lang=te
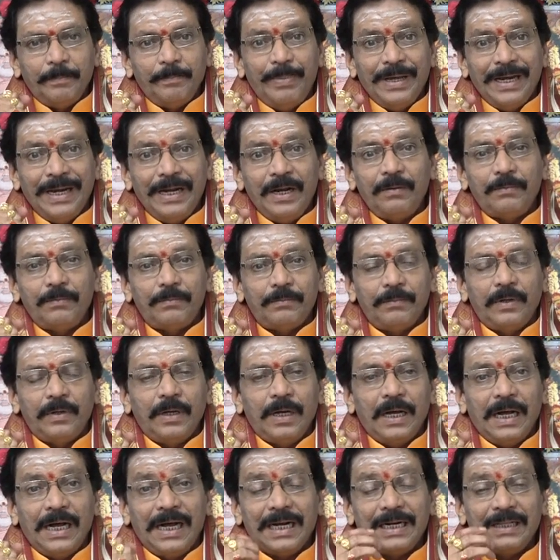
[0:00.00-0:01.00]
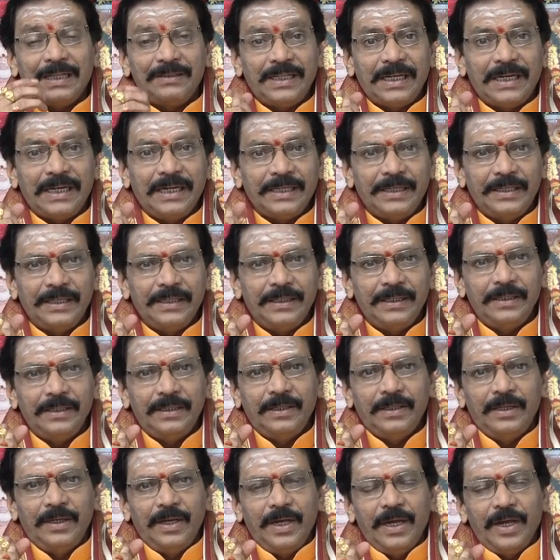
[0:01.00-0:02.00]
బెల్లం ఆనందానికి
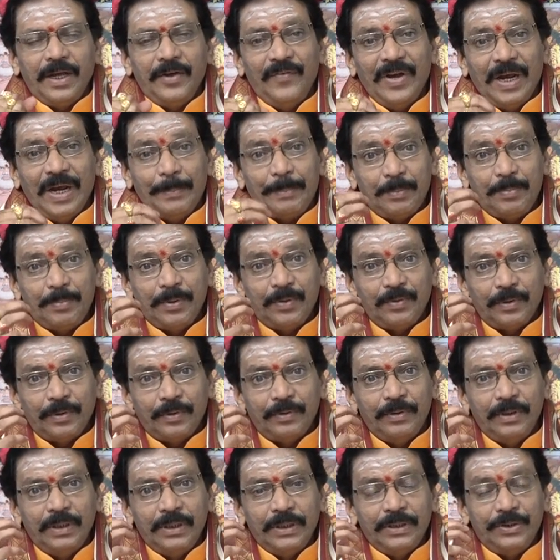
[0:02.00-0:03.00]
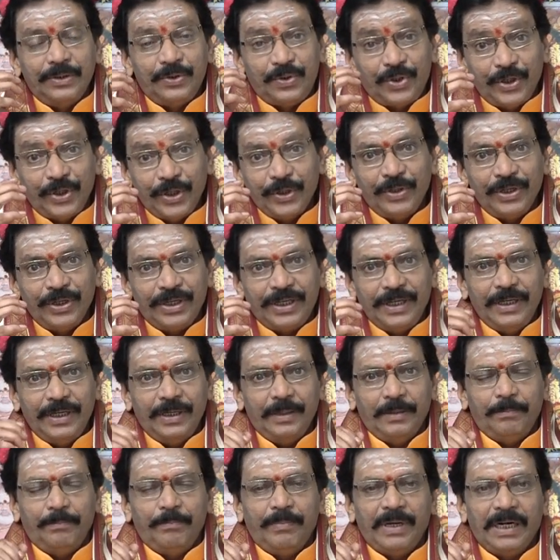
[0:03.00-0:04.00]
వేప పువ్వు చేదుకి
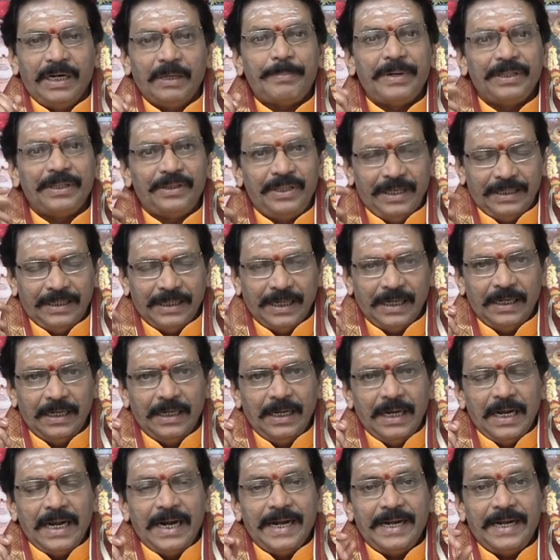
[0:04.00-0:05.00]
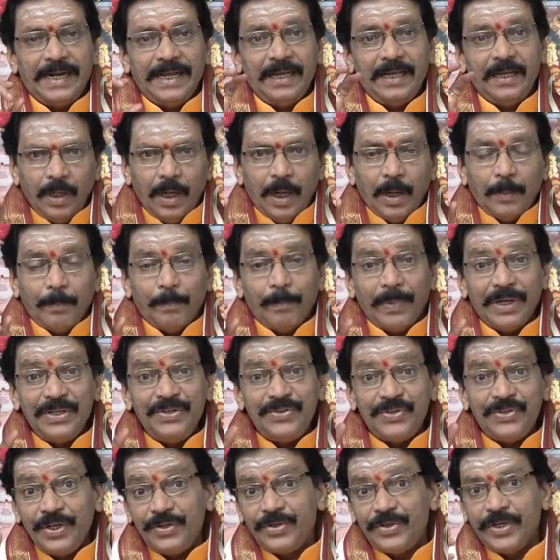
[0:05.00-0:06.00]
మనకు ప్రతీక అంటే
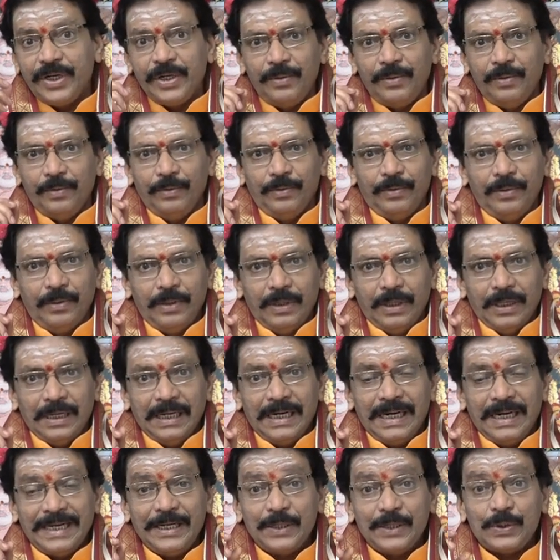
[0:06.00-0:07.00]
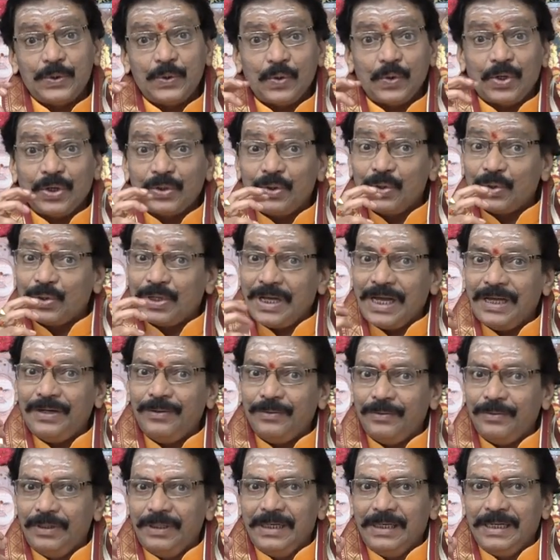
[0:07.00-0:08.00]
మంచి చెడులు అలాగే సుఖ
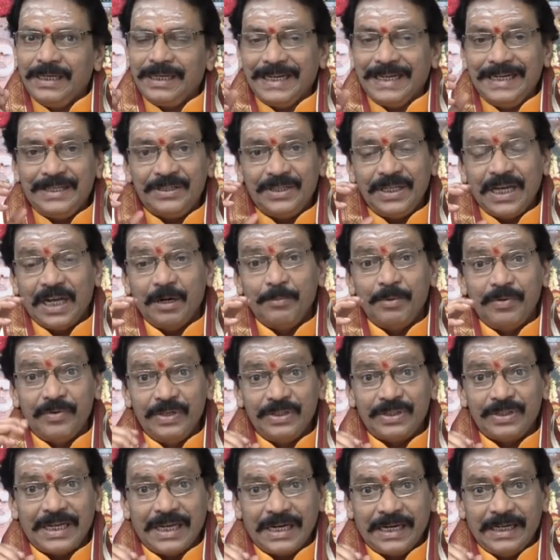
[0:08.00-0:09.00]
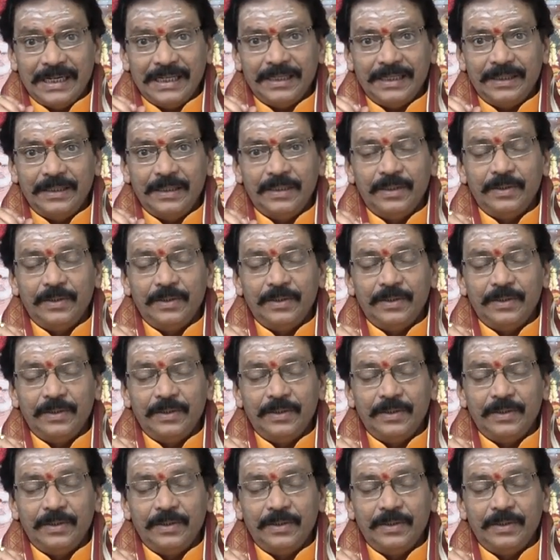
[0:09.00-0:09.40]
దుఃఖాలు కలిసి అనుభవించాలని